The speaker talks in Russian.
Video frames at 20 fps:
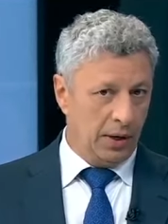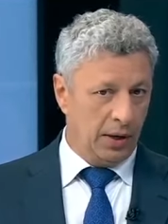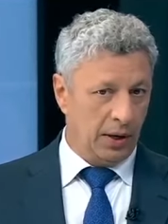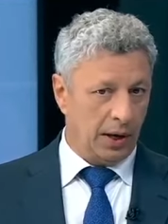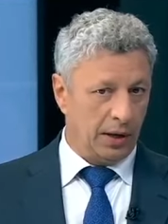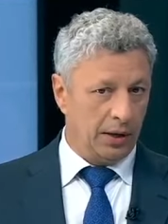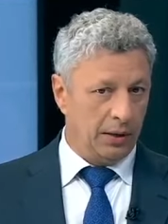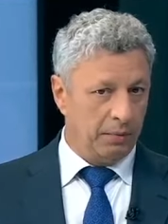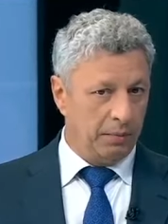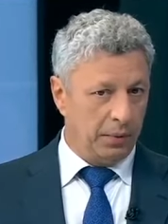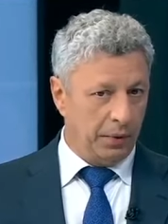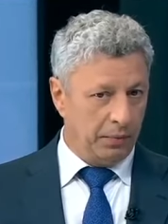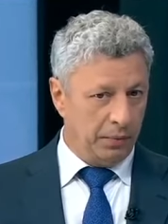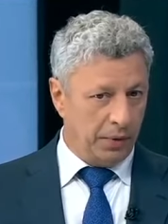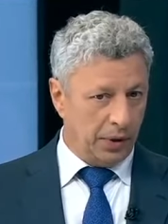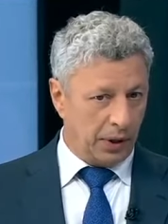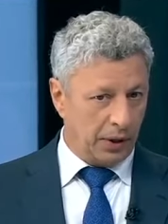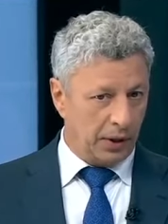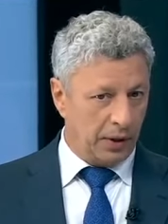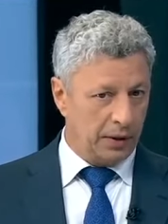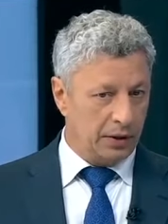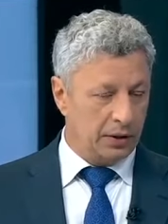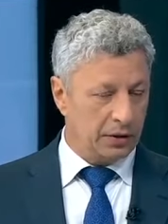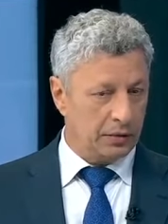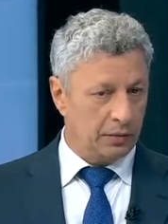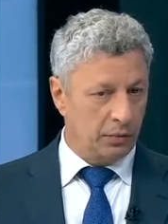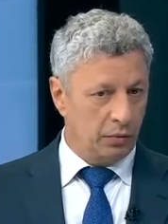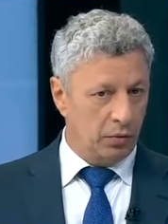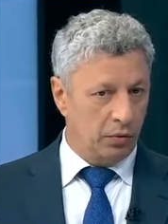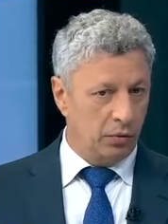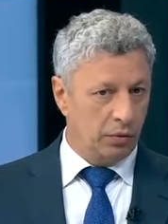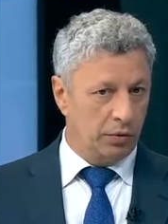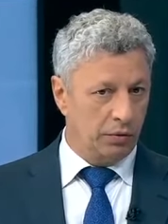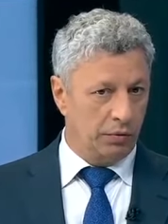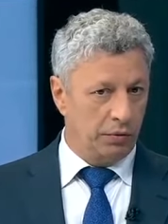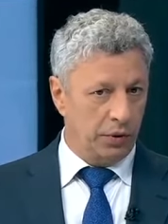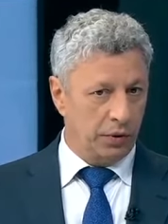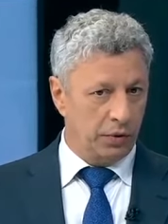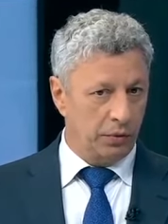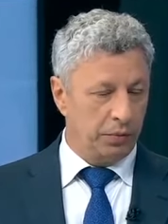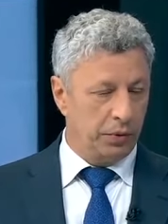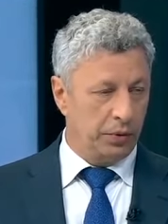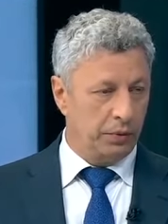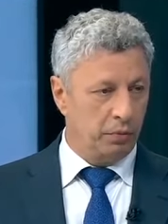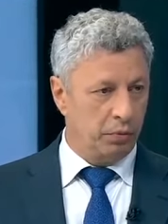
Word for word: они примерно не смогут выкупить